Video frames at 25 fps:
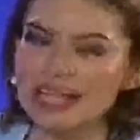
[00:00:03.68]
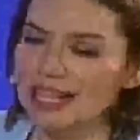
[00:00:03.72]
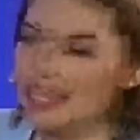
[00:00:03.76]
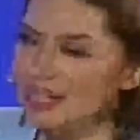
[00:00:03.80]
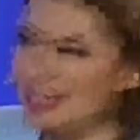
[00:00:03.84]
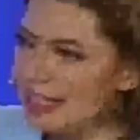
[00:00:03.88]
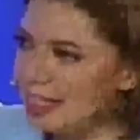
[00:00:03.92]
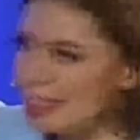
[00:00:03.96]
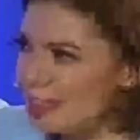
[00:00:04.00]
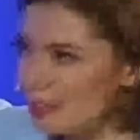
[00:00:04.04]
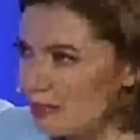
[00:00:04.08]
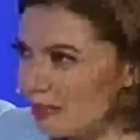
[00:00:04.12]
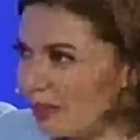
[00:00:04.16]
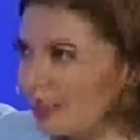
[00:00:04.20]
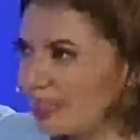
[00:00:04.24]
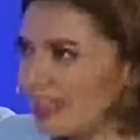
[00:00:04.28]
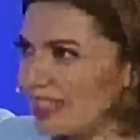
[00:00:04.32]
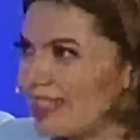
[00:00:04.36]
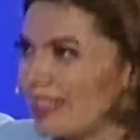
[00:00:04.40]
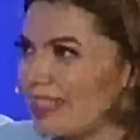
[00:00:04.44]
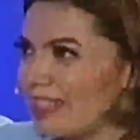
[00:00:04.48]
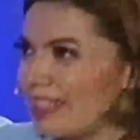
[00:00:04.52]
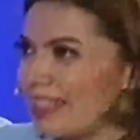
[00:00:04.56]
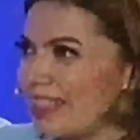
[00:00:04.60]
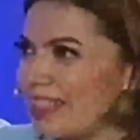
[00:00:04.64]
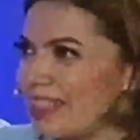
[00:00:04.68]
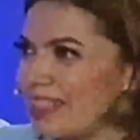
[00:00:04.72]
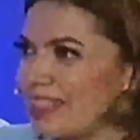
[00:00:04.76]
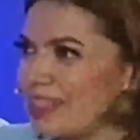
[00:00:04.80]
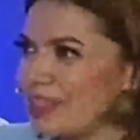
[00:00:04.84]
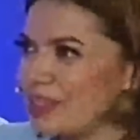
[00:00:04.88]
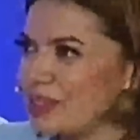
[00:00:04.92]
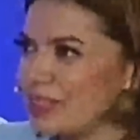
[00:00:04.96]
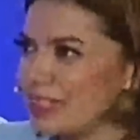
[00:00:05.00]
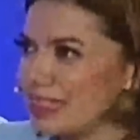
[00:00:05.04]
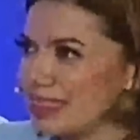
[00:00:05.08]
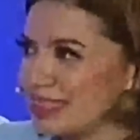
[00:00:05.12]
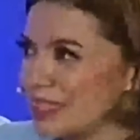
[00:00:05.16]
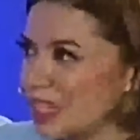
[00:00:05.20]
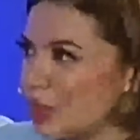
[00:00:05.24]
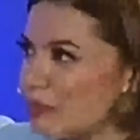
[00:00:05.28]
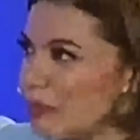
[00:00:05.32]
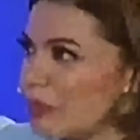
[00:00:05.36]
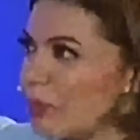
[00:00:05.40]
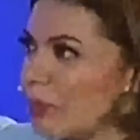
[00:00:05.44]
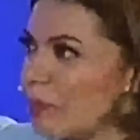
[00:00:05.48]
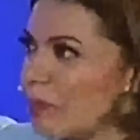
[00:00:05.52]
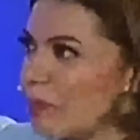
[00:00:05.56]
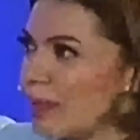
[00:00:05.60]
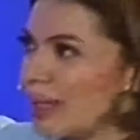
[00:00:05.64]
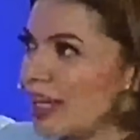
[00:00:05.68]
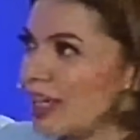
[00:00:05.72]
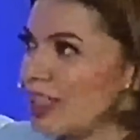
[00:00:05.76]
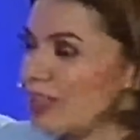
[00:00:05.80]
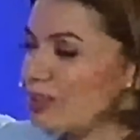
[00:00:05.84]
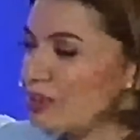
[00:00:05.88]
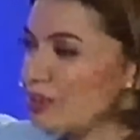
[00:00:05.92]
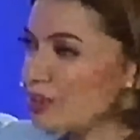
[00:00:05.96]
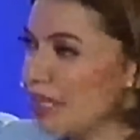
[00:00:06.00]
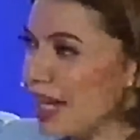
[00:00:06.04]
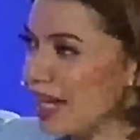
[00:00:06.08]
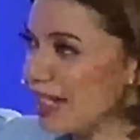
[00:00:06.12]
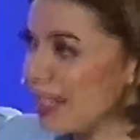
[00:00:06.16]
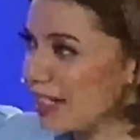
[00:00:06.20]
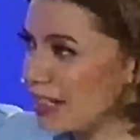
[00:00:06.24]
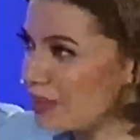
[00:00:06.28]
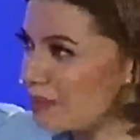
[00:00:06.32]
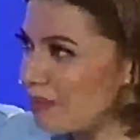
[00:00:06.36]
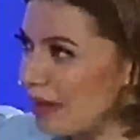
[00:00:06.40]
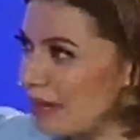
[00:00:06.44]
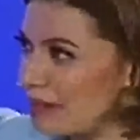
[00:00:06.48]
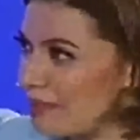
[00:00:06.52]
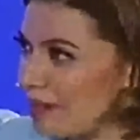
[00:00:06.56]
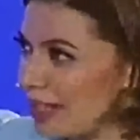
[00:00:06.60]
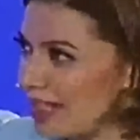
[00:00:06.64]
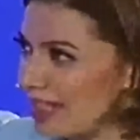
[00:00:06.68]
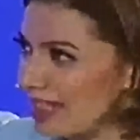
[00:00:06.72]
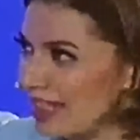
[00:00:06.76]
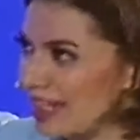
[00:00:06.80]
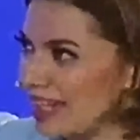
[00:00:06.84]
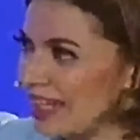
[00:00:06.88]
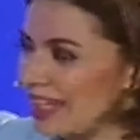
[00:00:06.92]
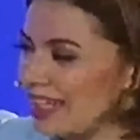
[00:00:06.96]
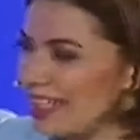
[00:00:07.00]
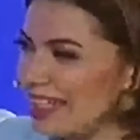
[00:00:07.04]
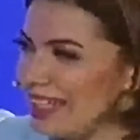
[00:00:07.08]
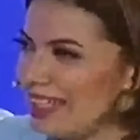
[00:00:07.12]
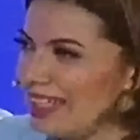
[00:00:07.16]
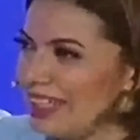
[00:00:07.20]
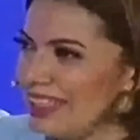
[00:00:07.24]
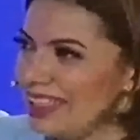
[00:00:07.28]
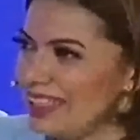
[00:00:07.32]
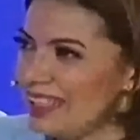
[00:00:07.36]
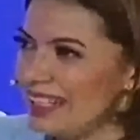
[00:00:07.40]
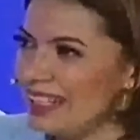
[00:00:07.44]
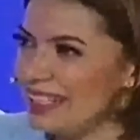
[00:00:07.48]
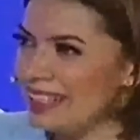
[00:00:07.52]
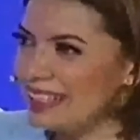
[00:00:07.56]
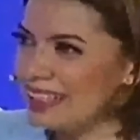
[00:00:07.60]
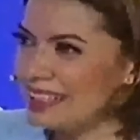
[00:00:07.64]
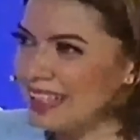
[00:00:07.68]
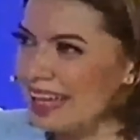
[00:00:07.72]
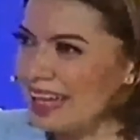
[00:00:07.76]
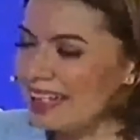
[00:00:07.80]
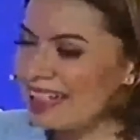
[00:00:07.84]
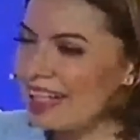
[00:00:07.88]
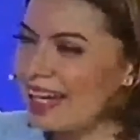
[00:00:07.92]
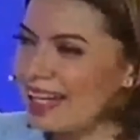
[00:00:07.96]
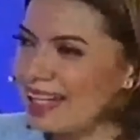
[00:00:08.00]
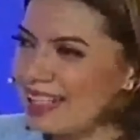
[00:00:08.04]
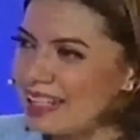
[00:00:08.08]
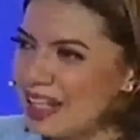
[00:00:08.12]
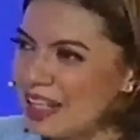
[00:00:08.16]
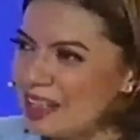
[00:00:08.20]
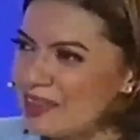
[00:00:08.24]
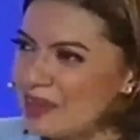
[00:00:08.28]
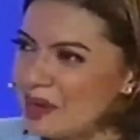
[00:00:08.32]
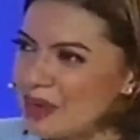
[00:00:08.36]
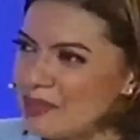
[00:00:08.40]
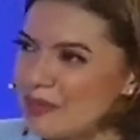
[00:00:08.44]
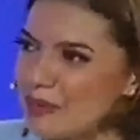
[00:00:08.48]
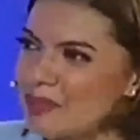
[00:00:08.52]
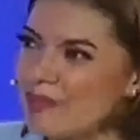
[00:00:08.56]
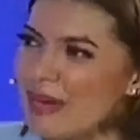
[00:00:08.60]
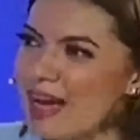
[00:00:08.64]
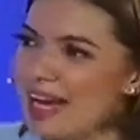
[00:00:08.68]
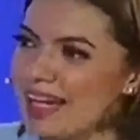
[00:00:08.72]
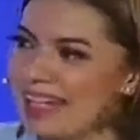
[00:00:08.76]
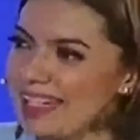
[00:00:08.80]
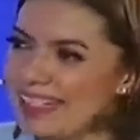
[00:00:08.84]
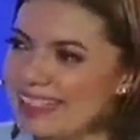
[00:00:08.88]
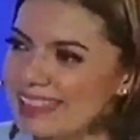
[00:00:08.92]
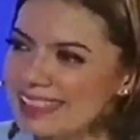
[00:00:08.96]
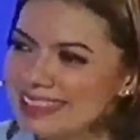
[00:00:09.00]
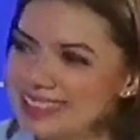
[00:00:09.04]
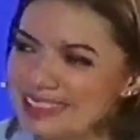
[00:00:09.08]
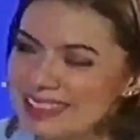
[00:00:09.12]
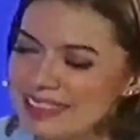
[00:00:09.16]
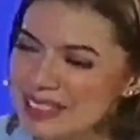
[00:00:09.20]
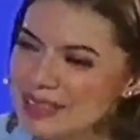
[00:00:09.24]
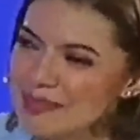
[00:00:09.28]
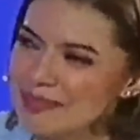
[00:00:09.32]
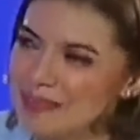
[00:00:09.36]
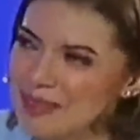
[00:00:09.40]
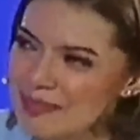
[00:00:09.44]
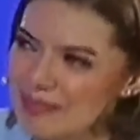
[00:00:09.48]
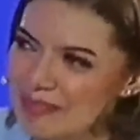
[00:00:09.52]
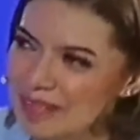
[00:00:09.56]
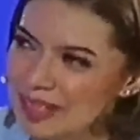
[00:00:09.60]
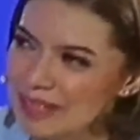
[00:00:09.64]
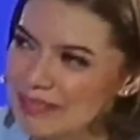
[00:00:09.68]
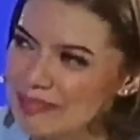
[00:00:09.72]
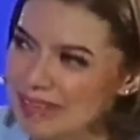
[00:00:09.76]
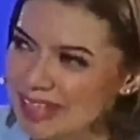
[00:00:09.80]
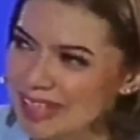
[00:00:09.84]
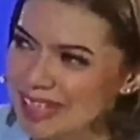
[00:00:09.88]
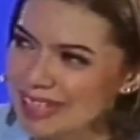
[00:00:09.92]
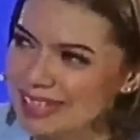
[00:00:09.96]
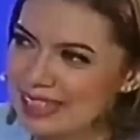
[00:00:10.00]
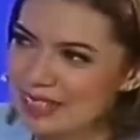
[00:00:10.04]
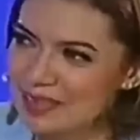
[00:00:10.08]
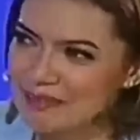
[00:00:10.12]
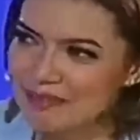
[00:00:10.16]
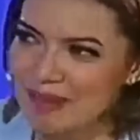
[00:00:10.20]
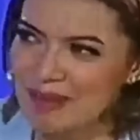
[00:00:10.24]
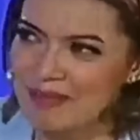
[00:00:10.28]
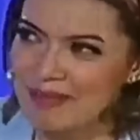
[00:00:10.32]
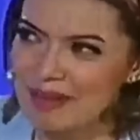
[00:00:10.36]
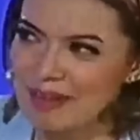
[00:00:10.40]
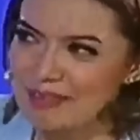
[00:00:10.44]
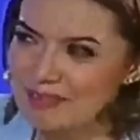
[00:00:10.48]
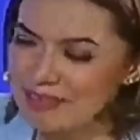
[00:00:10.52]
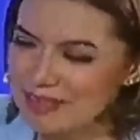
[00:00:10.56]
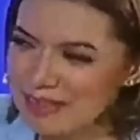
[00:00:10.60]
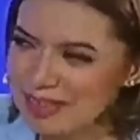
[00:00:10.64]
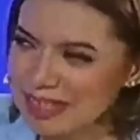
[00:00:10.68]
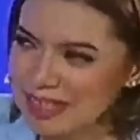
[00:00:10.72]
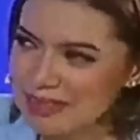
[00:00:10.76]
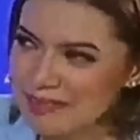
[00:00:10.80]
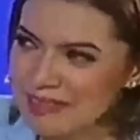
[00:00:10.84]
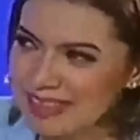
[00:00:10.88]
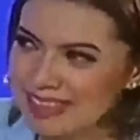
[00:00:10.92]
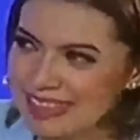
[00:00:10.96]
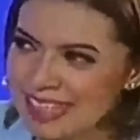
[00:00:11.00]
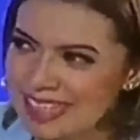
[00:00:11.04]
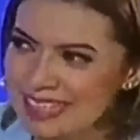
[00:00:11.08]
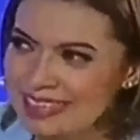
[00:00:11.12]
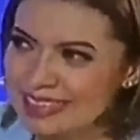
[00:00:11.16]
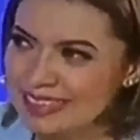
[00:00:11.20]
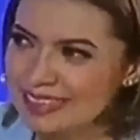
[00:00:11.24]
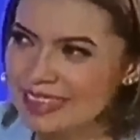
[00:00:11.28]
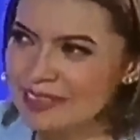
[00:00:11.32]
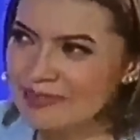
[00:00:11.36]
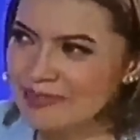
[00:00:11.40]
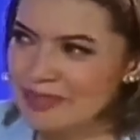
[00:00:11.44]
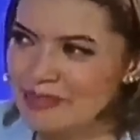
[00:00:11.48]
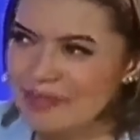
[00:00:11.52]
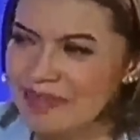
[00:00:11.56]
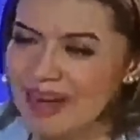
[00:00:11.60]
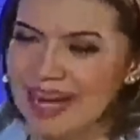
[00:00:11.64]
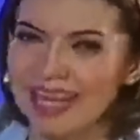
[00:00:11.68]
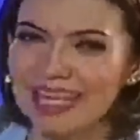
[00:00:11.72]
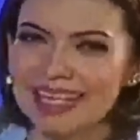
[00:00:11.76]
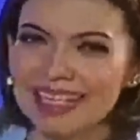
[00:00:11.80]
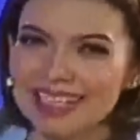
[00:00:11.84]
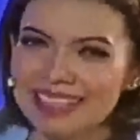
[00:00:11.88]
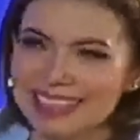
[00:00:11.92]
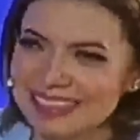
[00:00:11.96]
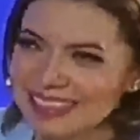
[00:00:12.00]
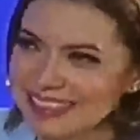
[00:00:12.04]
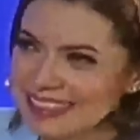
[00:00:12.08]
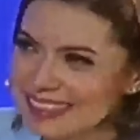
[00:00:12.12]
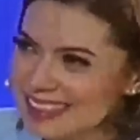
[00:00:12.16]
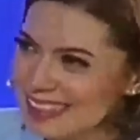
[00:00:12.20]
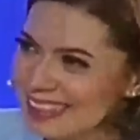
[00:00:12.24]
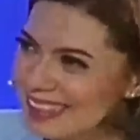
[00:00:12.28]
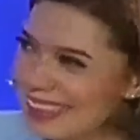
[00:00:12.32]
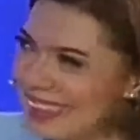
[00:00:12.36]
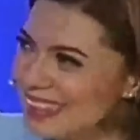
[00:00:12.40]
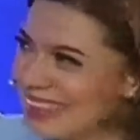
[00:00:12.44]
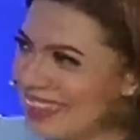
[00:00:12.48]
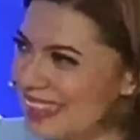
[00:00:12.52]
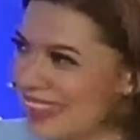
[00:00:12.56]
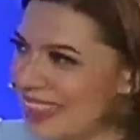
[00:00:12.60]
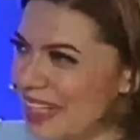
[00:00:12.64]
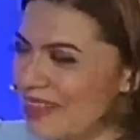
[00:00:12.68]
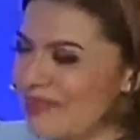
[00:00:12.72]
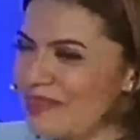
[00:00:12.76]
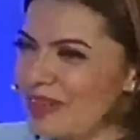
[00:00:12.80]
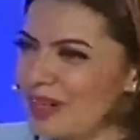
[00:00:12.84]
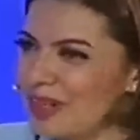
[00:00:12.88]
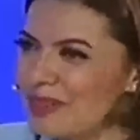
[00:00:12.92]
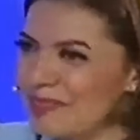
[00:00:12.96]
Agenda terpenting negeri ini suksesi kepemimpinan sudah di depan mata. E, karena ada dua pemain, saya mengibaratkan Pak Mahfud dan Mas Anies ini pemain, jadi yang